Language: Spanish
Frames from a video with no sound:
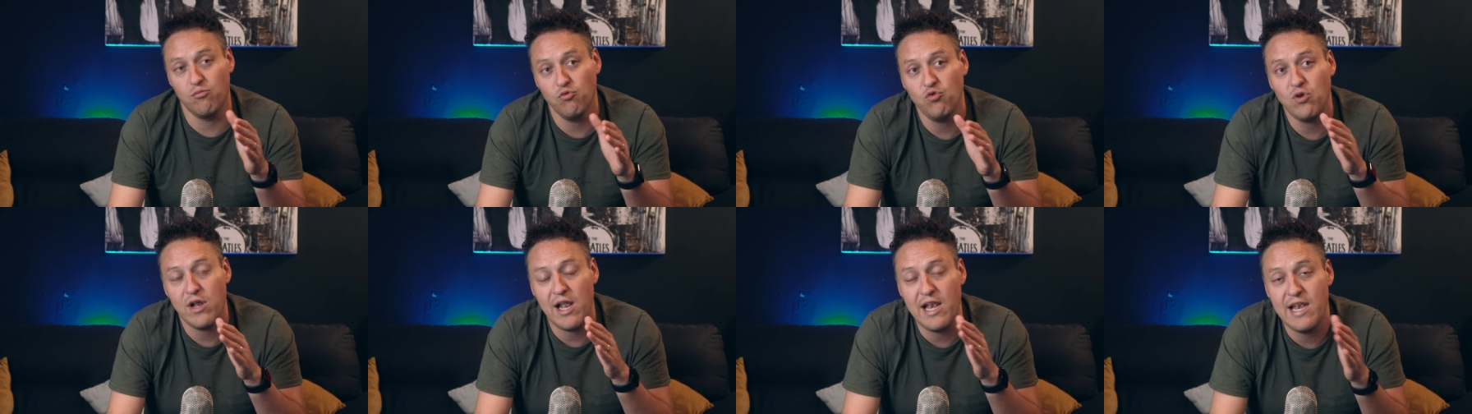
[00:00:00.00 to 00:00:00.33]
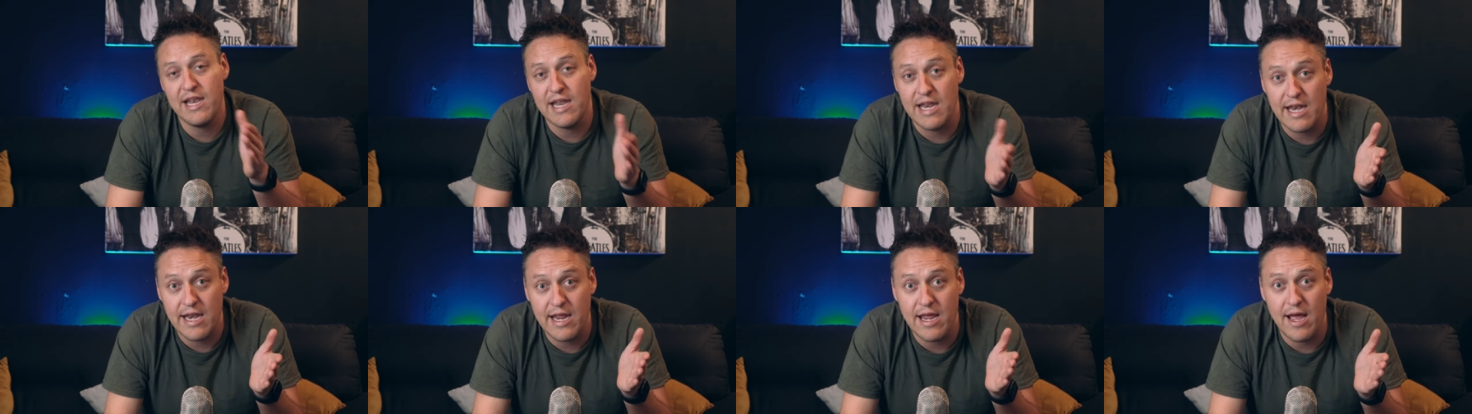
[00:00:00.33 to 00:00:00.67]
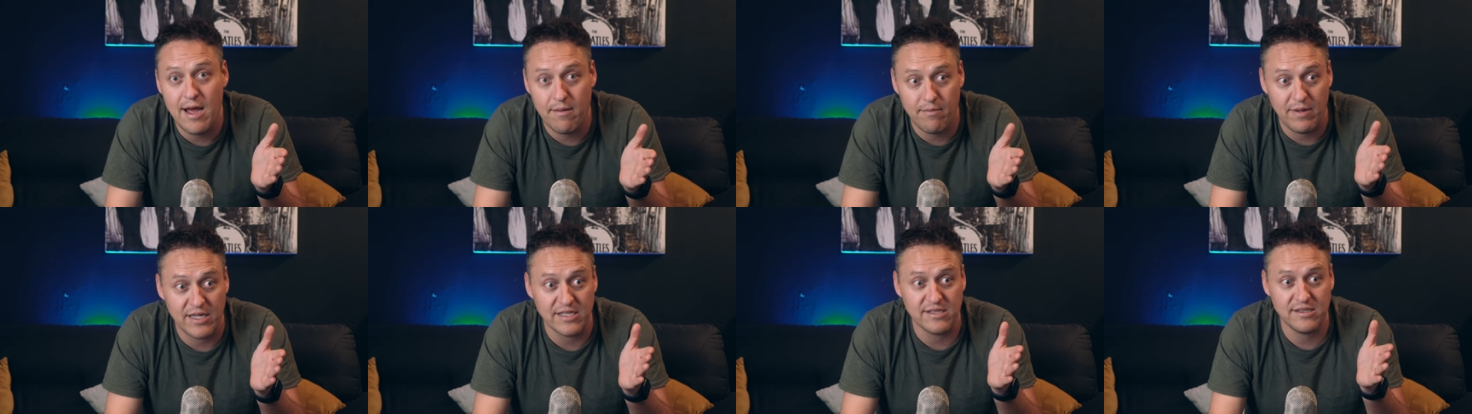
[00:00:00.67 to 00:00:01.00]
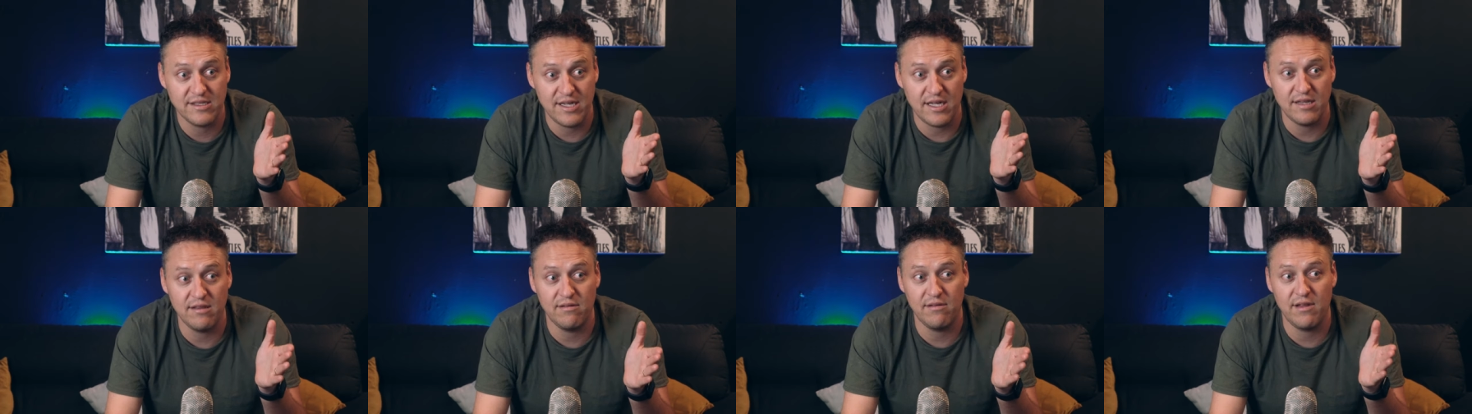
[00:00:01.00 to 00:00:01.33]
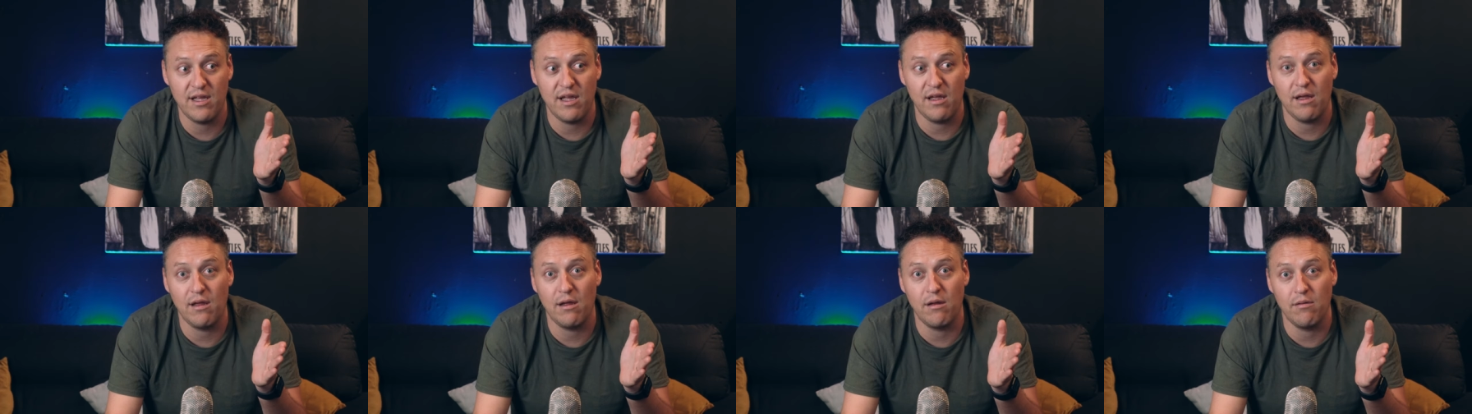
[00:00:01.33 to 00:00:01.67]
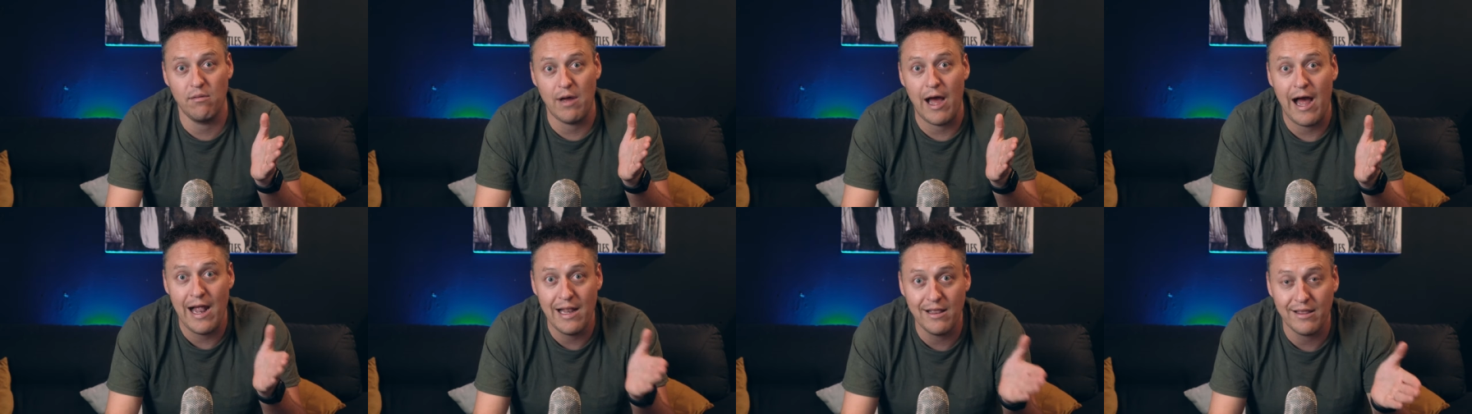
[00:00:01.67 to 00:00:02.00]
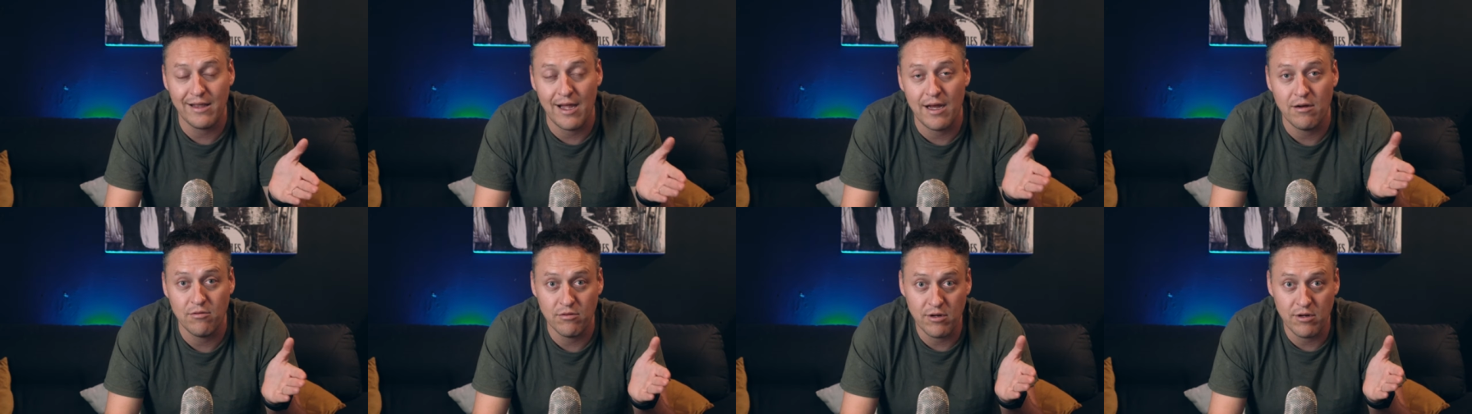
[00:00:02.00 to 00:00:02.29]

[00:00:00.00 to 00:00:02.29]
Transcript: una línea bastante alta,